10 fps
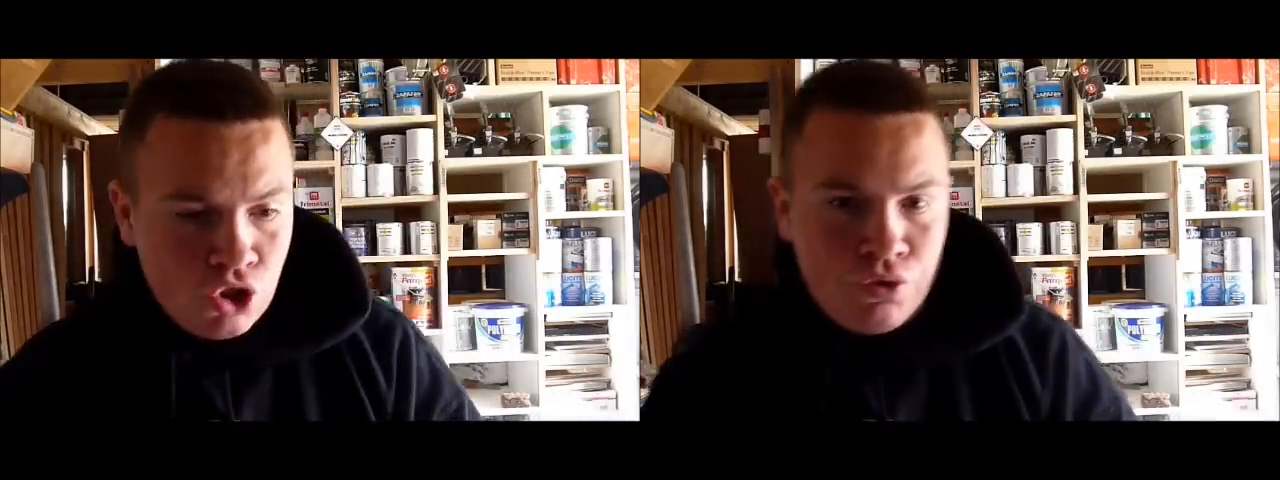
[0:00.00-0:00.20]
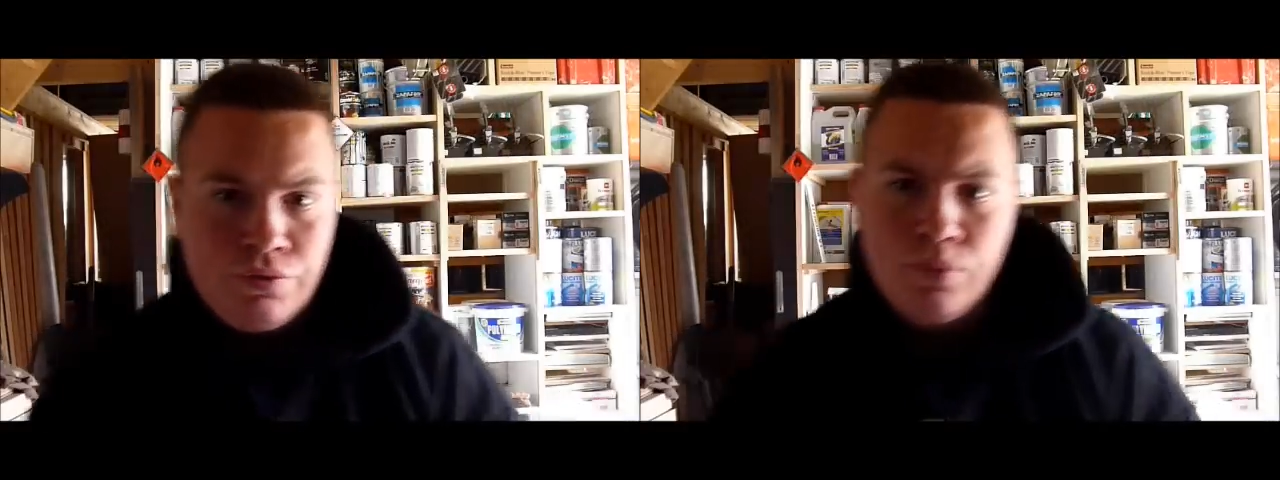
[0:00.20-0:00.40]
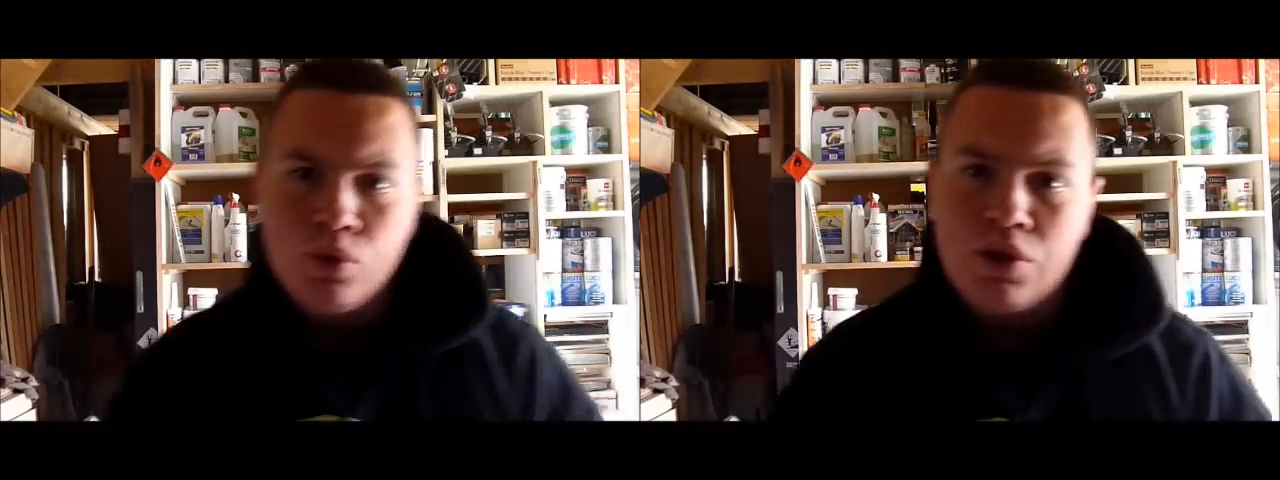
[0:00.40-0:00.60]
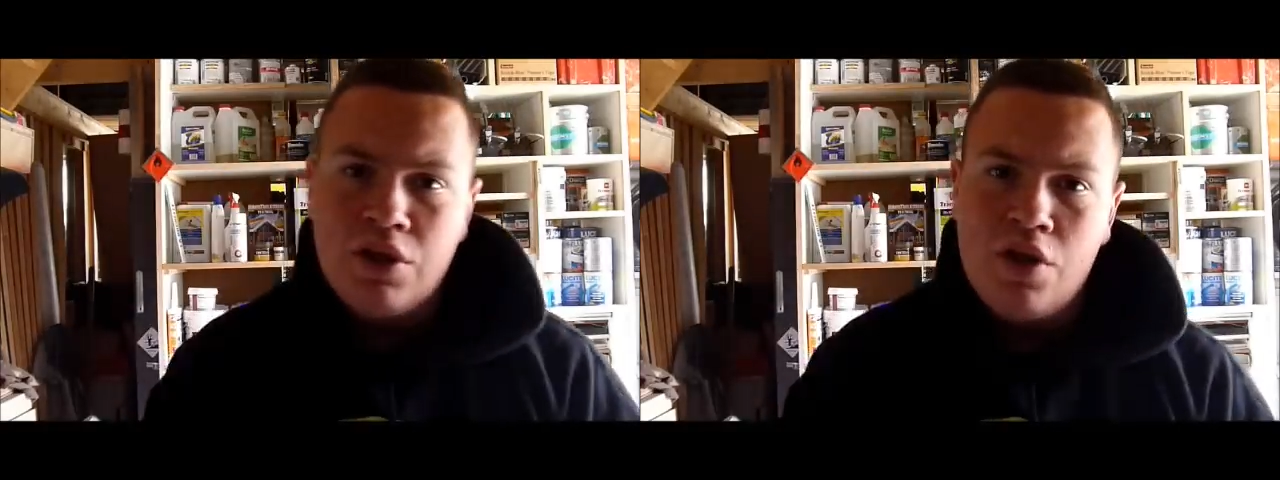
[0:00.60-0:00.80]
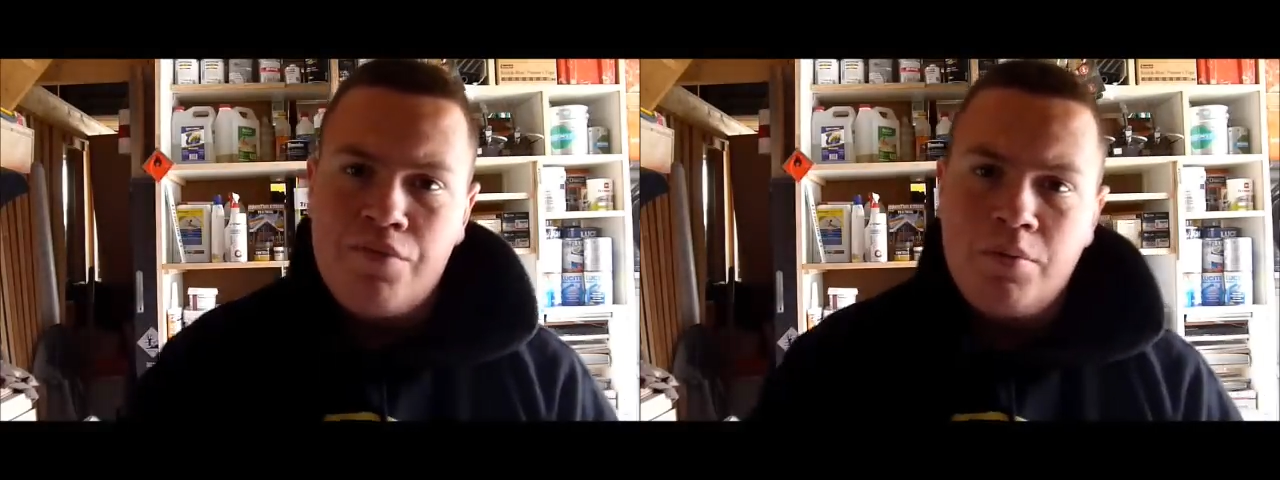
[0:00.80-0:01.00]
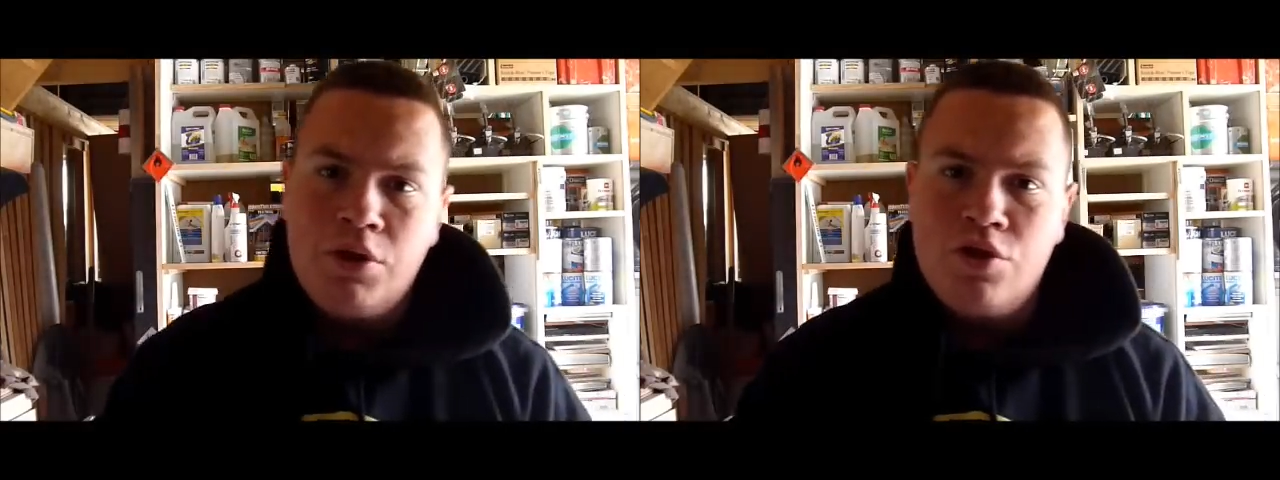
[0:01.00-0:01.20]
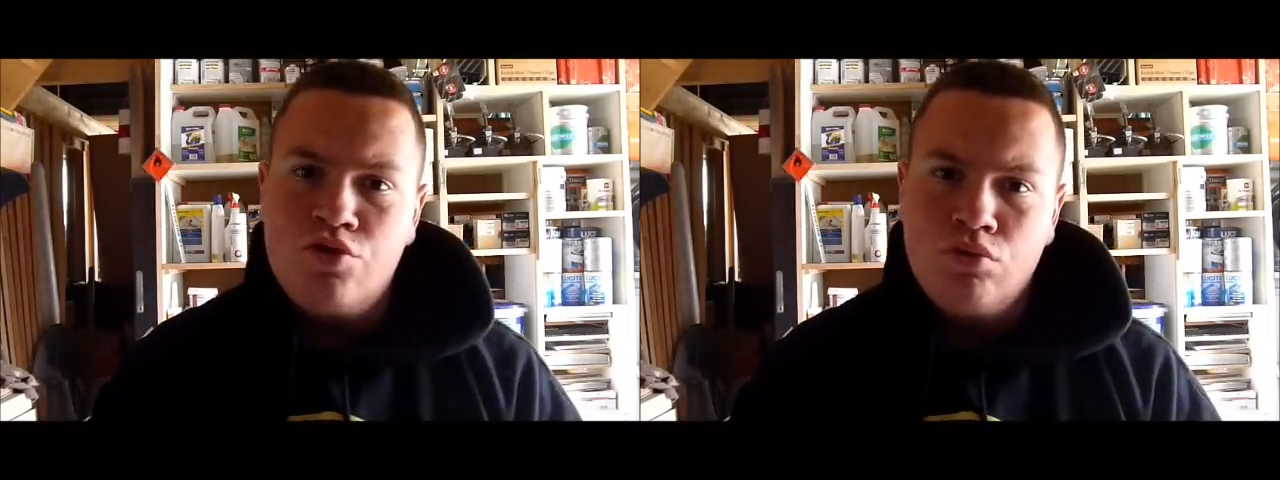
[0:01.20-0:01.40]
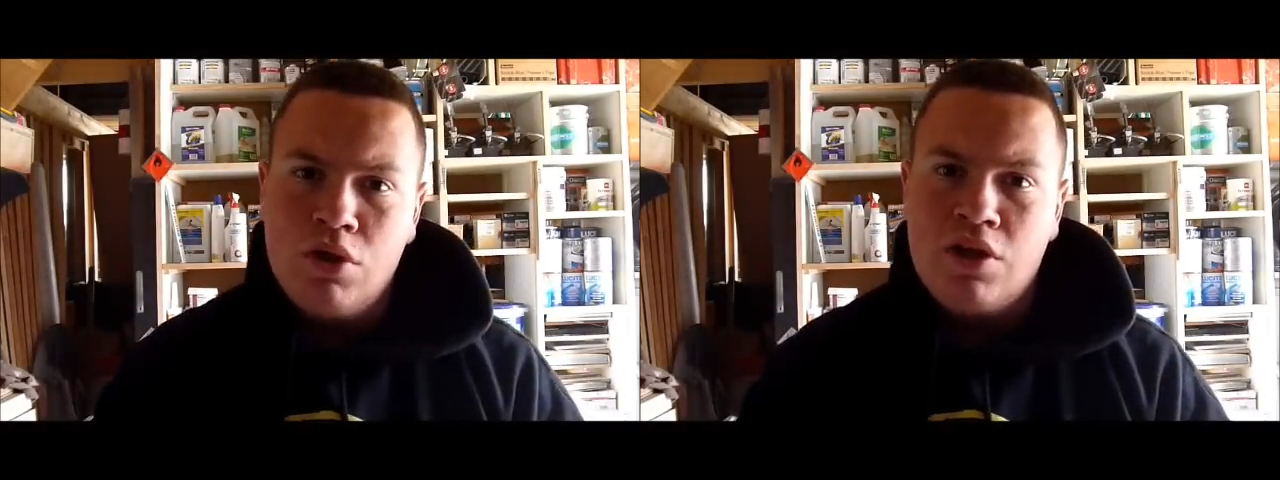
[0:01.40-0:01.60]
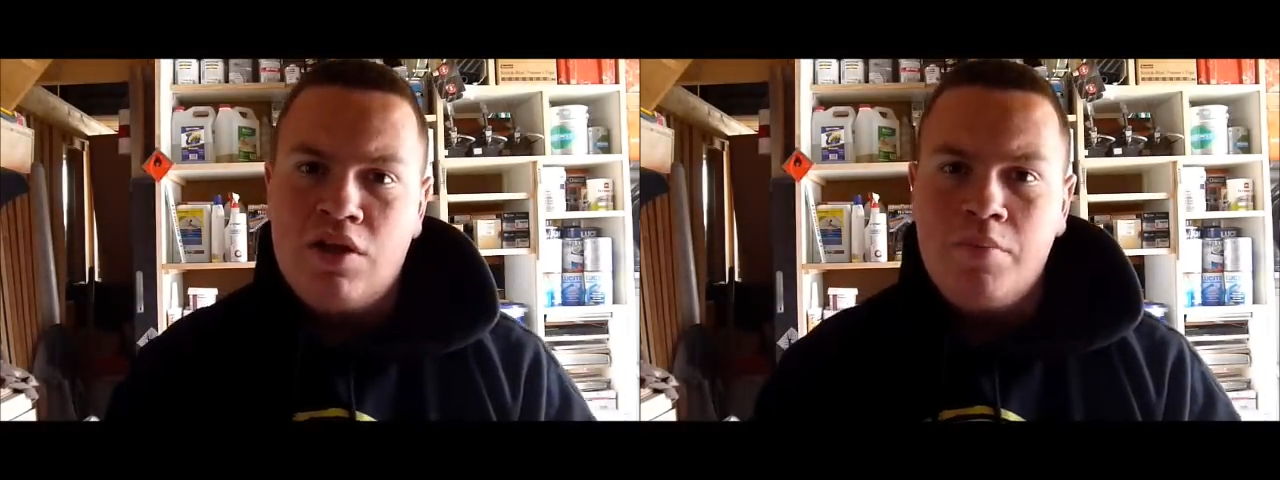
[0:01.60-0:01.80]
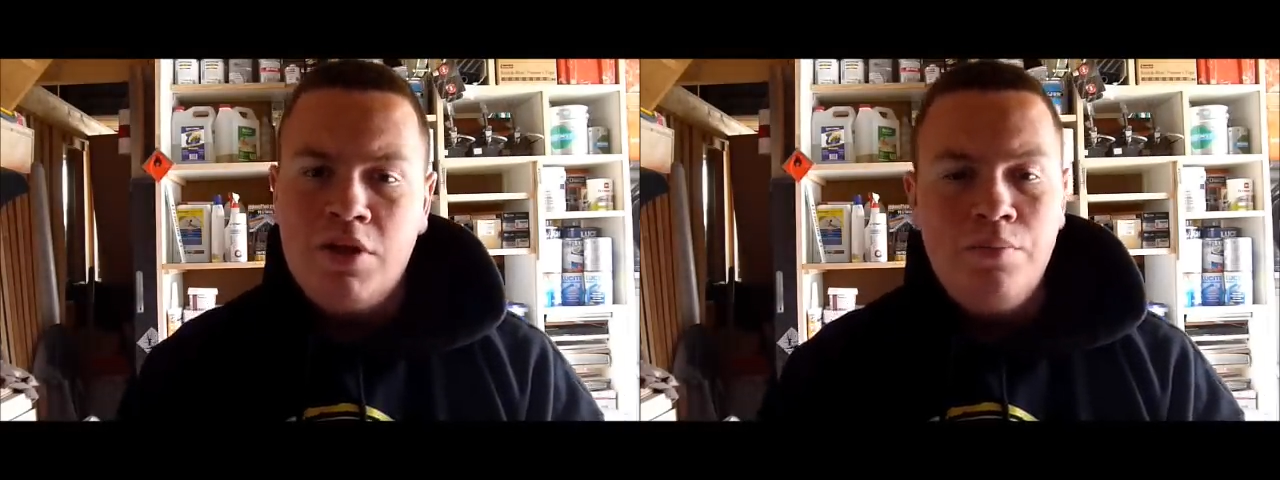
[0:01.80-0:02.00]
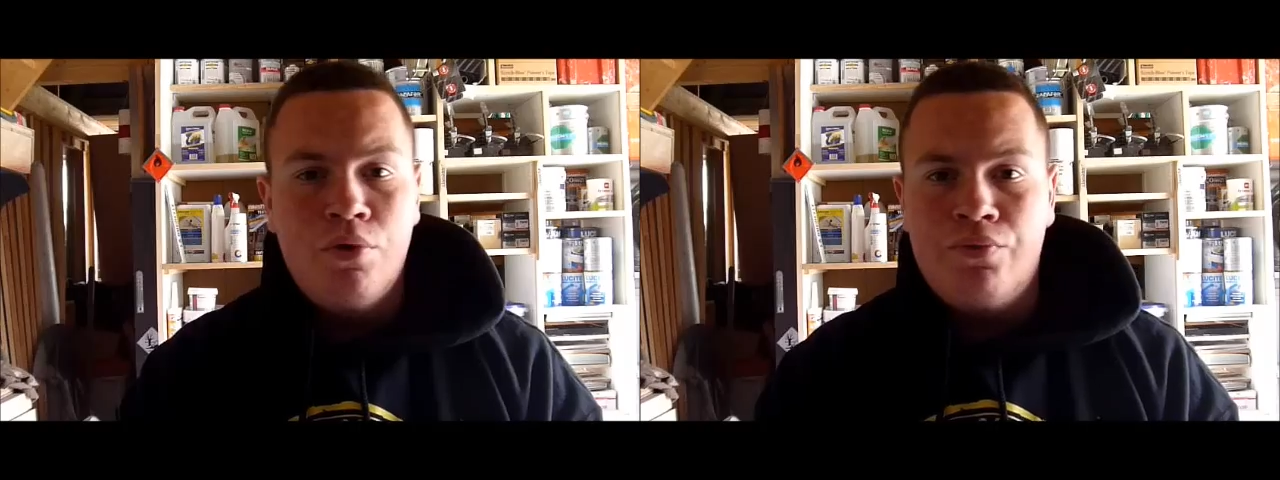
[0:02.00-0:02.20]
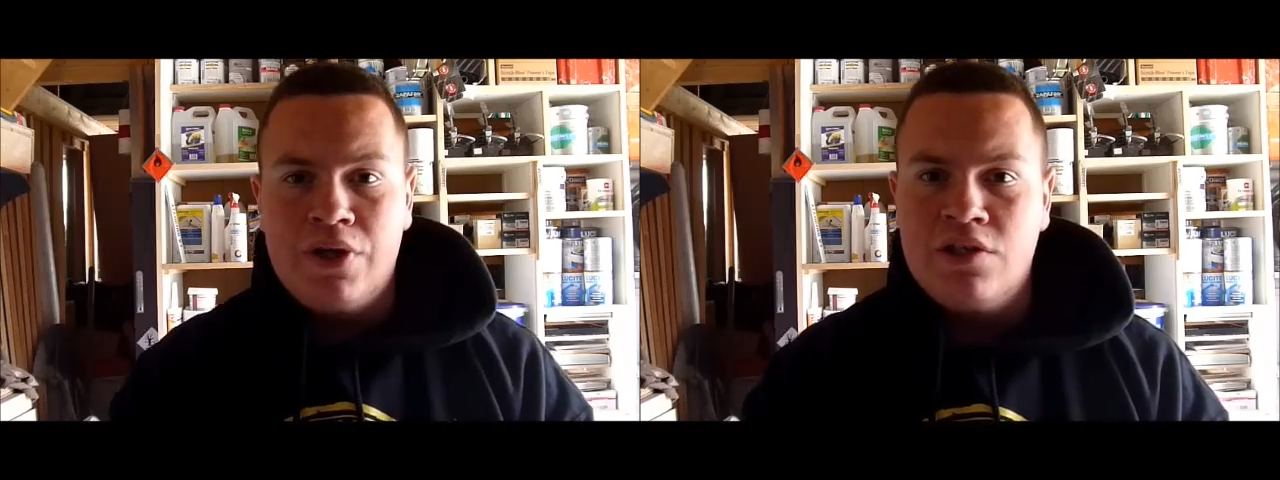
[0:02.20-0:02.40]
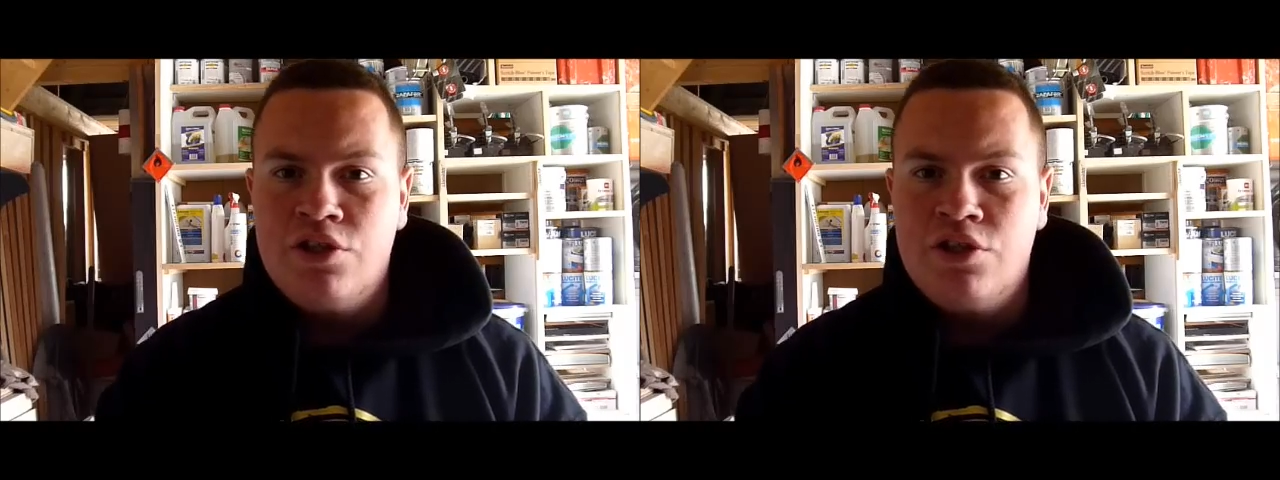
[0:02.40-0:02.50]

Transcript: je vais vous montrer la fabrication d'un tamis pour faire